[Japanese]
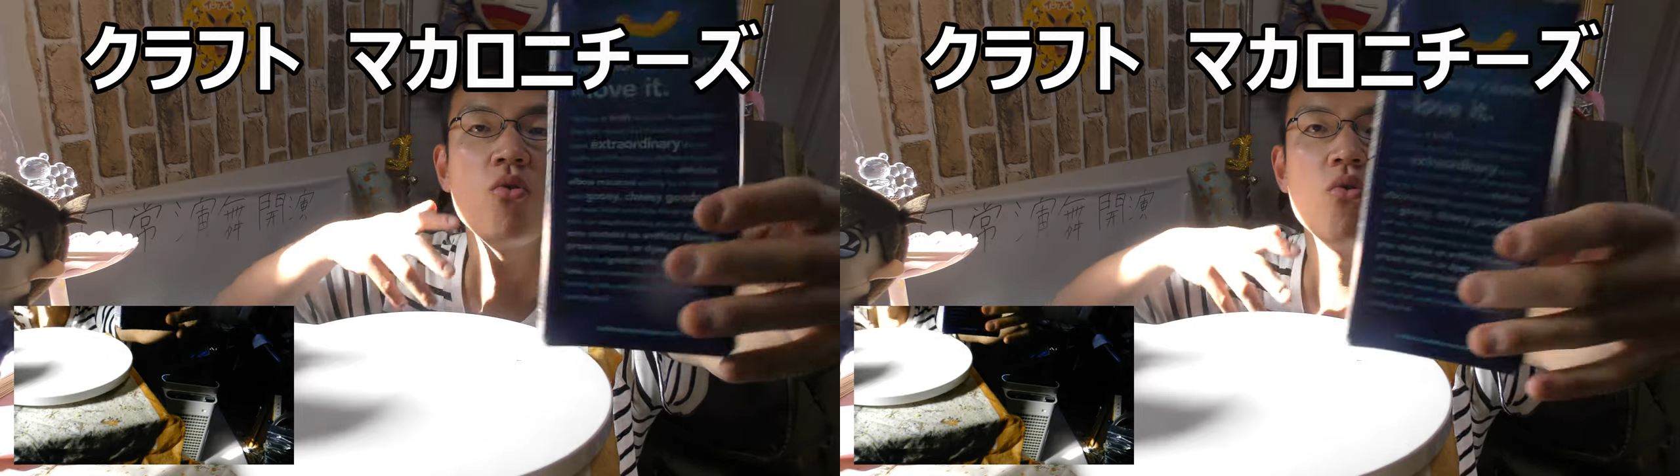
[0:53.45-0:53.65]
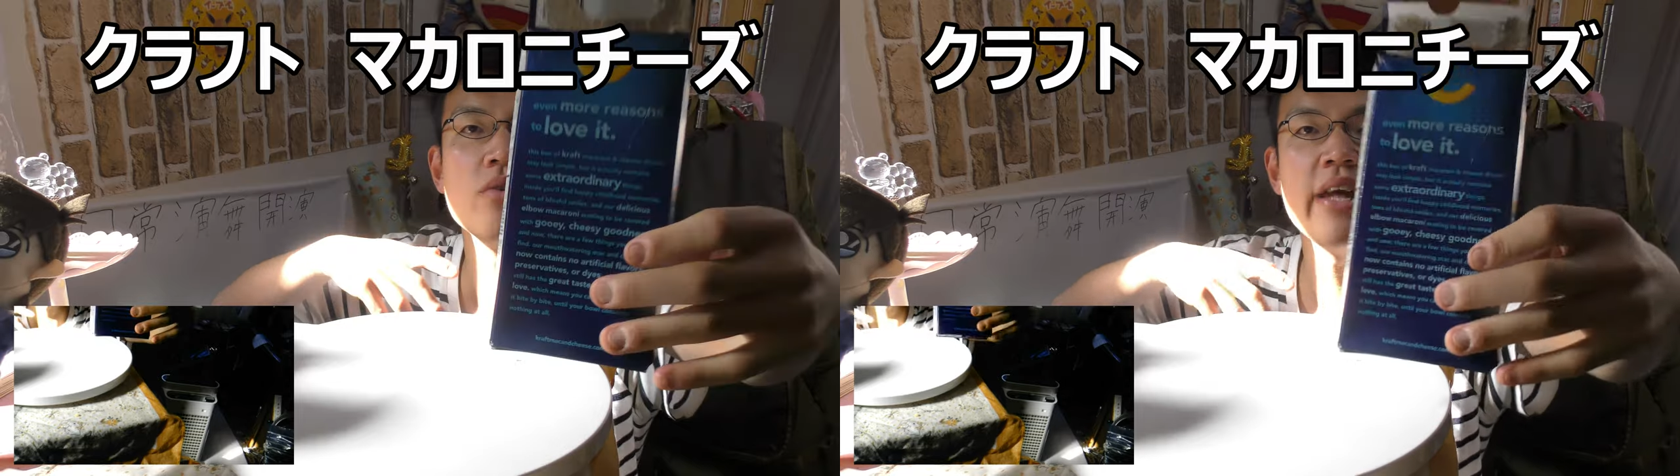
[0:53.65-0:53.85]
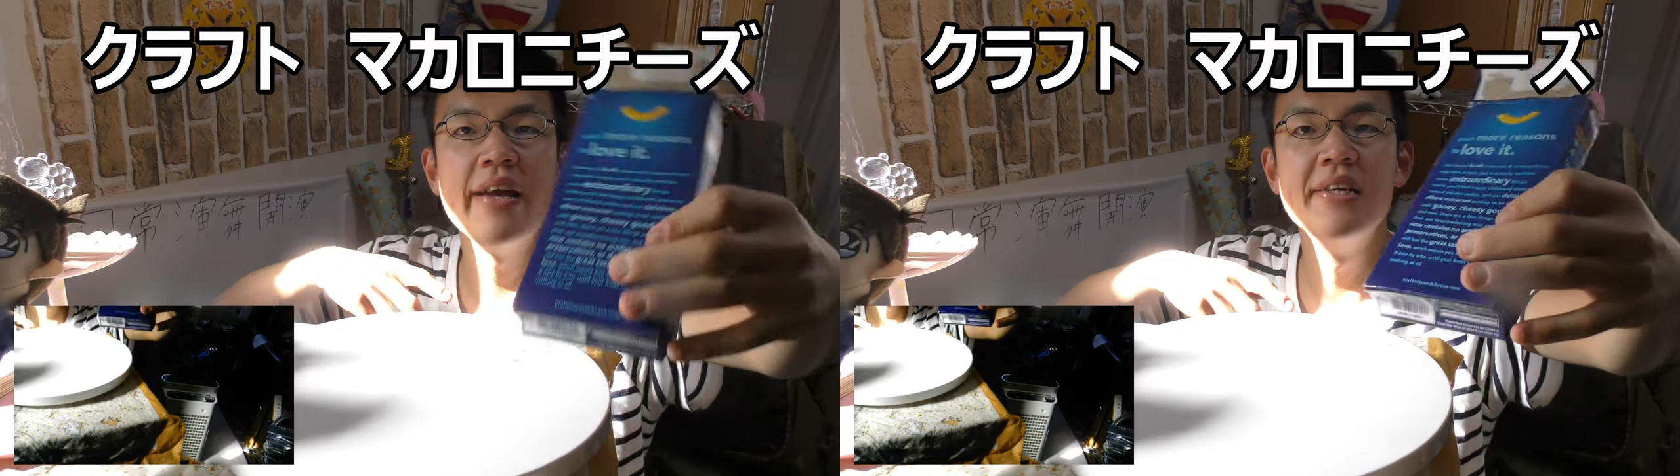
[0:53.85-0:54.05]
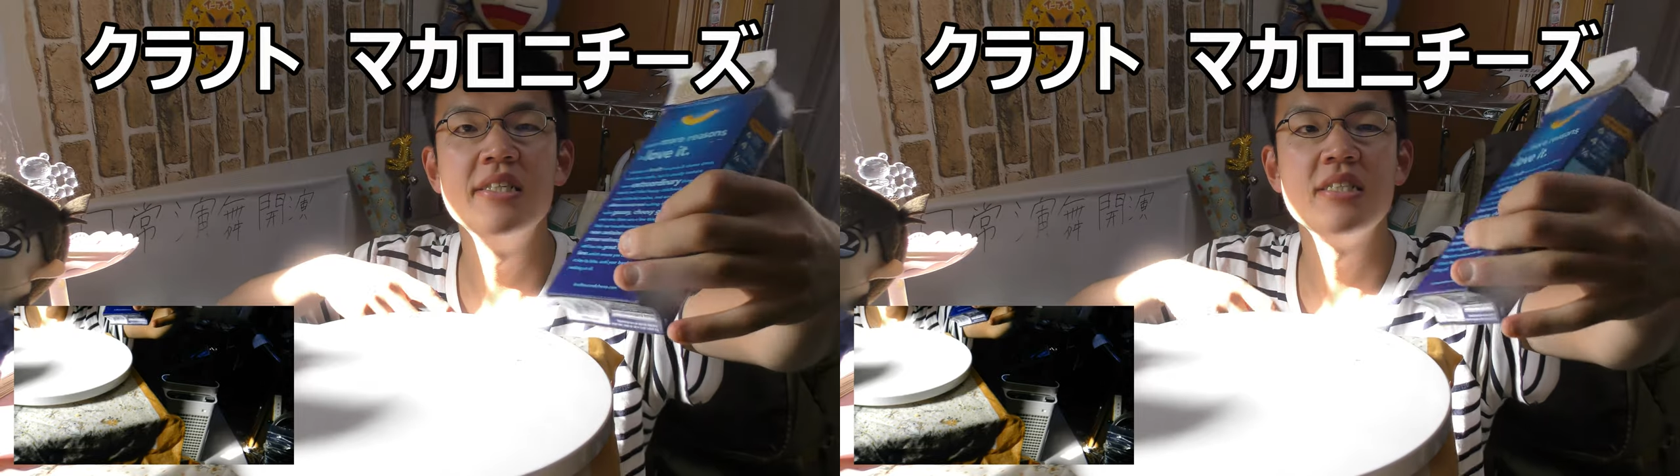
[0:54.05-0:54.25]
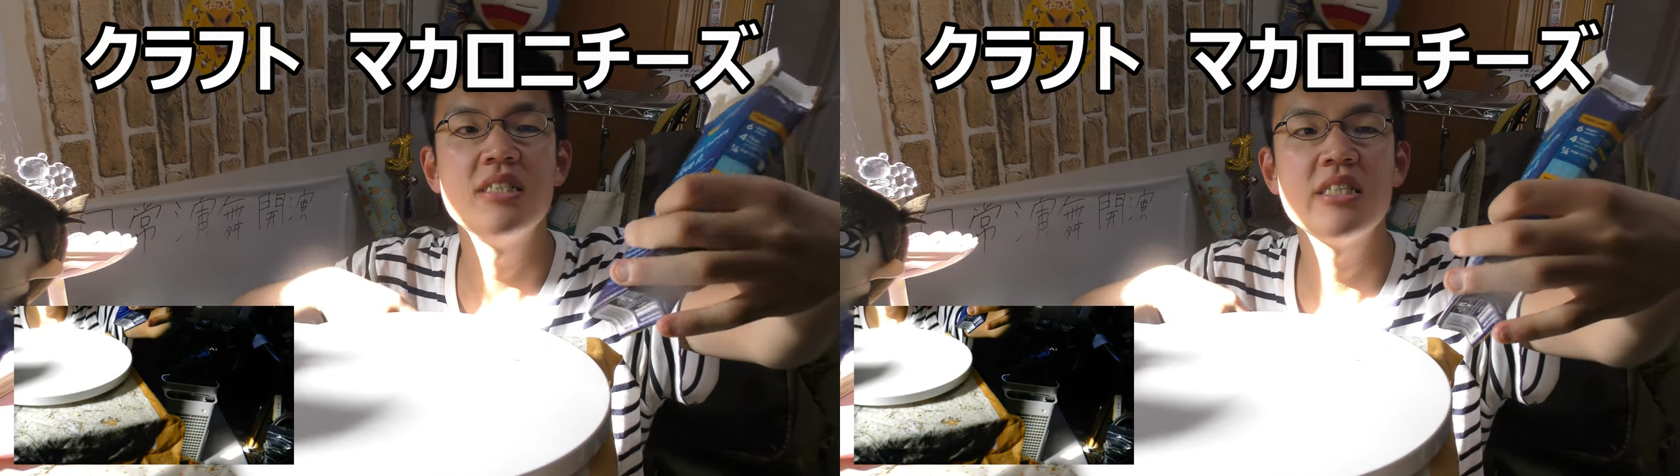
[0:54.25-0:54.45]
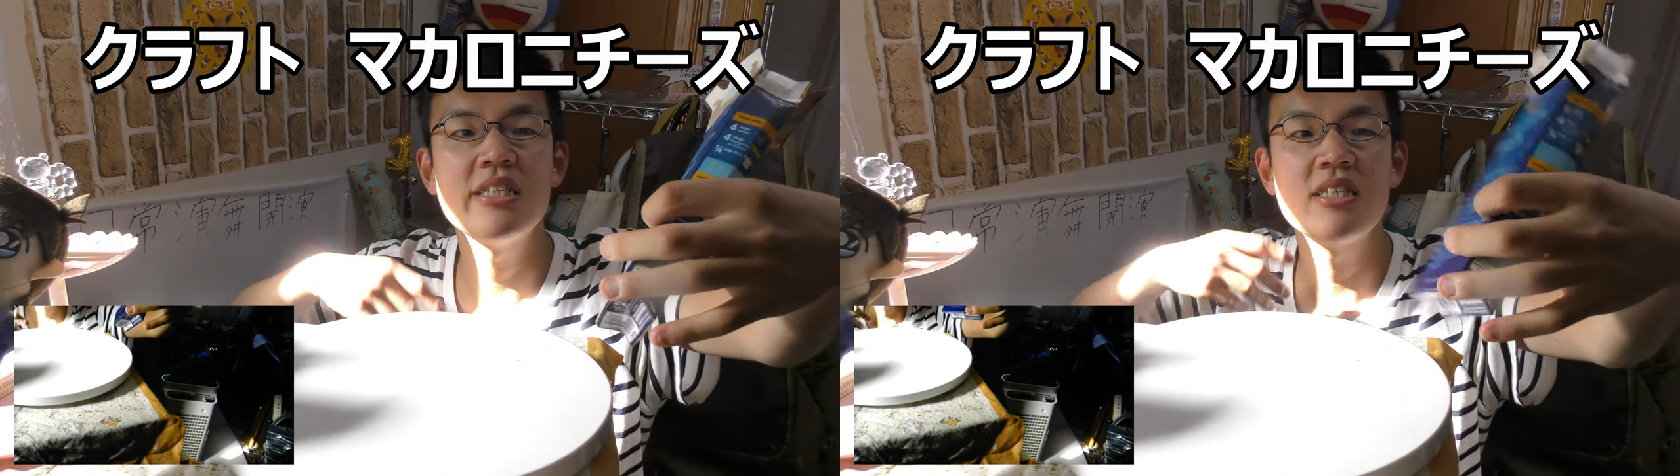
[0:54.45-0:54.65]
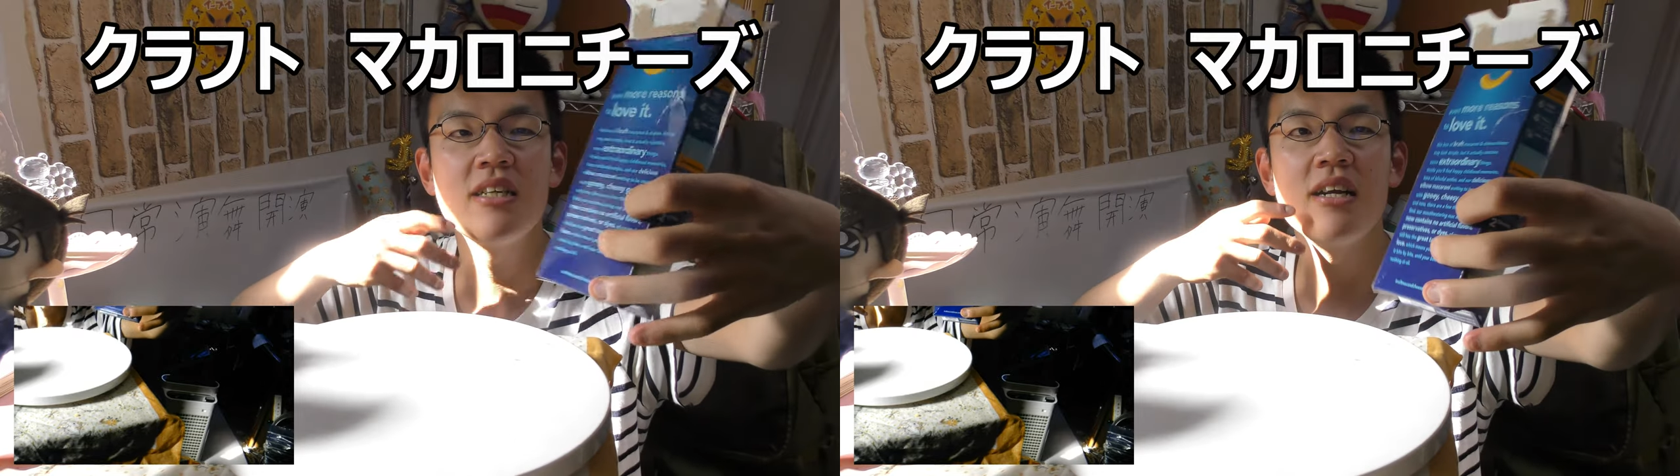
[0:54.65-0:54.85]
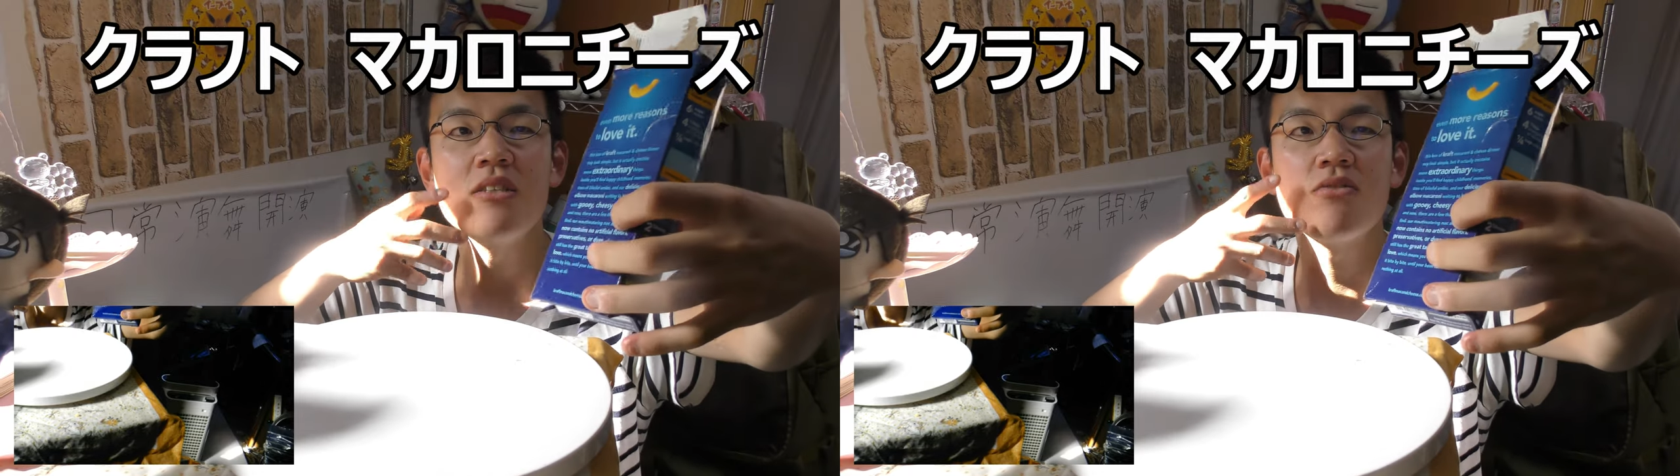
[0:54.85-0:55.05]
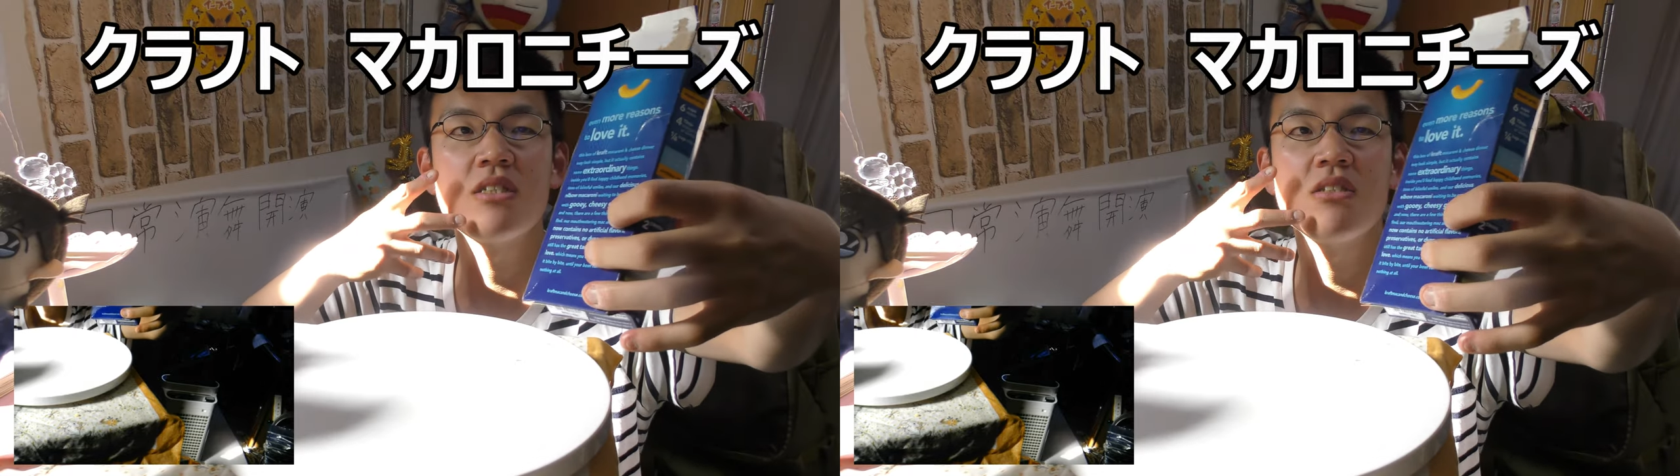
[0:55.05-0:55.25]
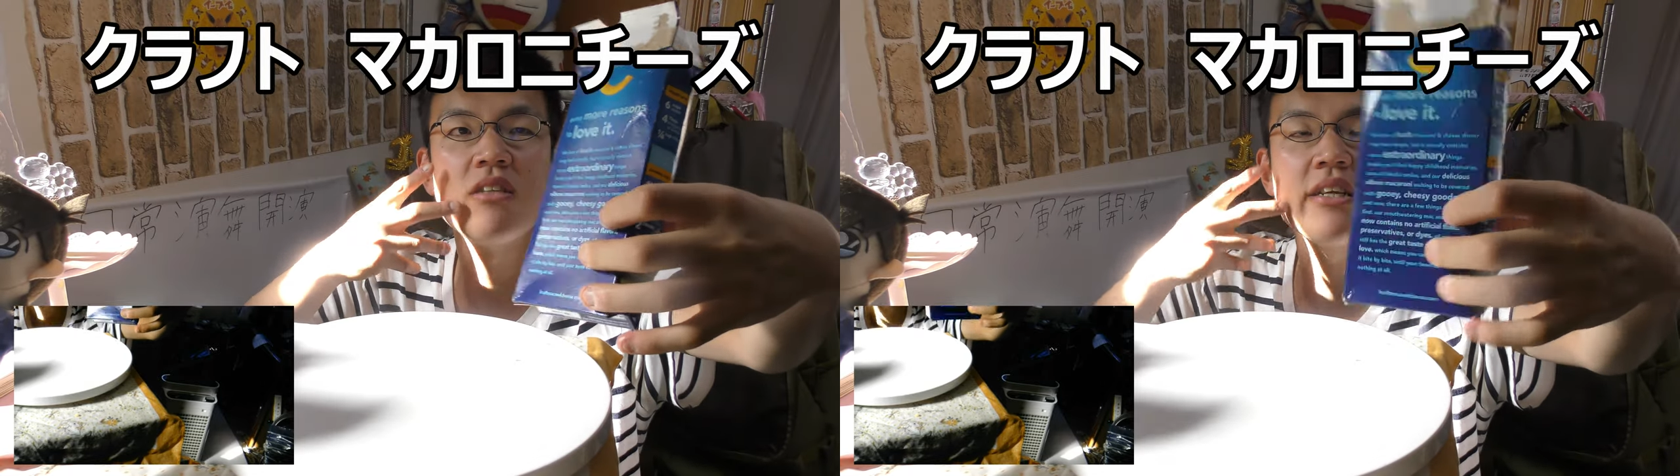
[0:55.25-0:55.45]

厚でしっかりと口の